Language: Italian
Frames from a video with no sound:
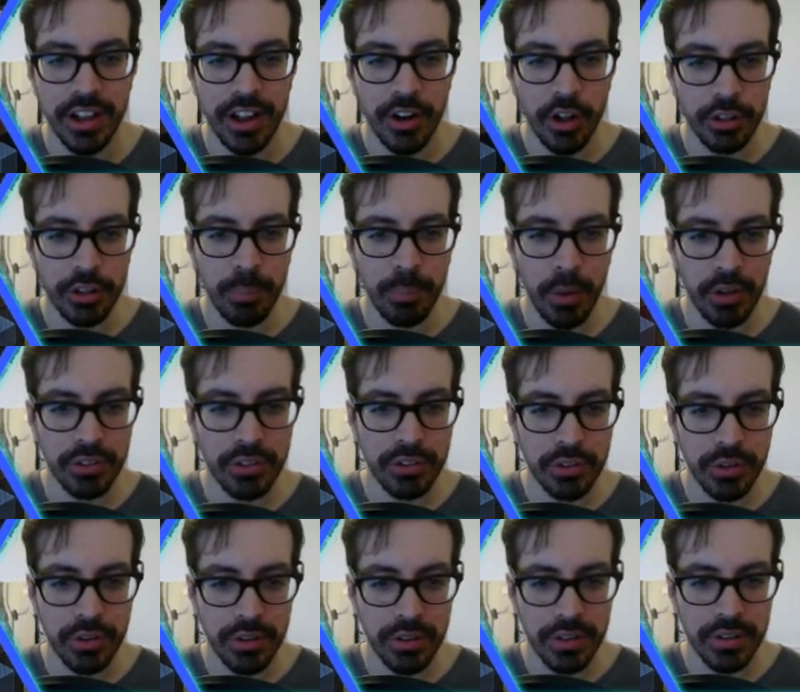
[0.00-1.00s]
lo
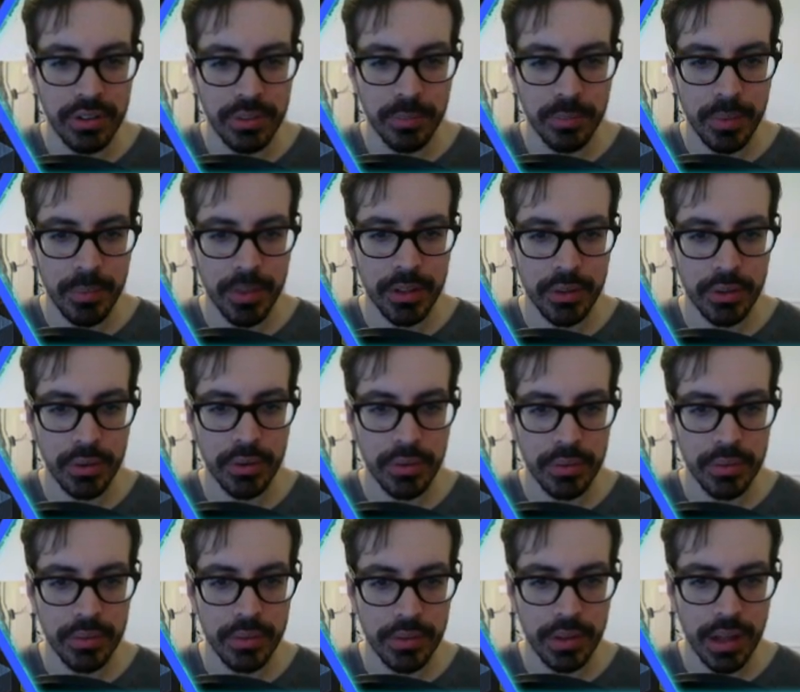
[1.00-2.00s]
sposto,
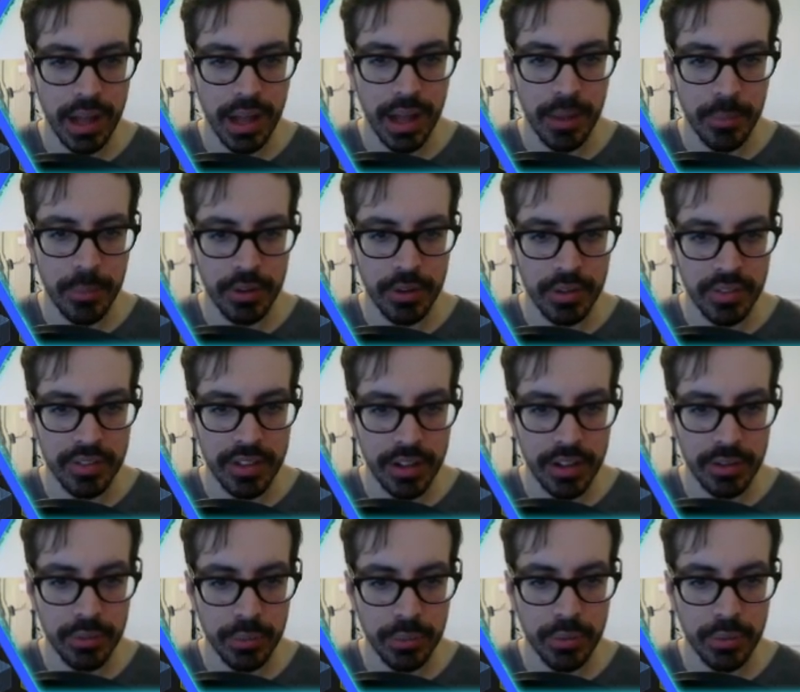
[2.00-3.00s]
premendo... Ah, però deve
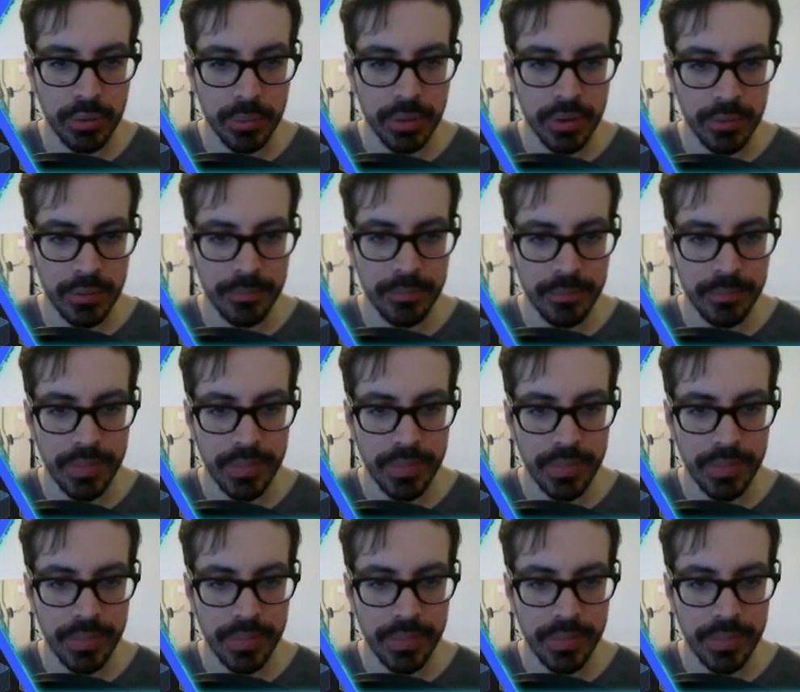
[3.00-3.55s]
stare su uno, però.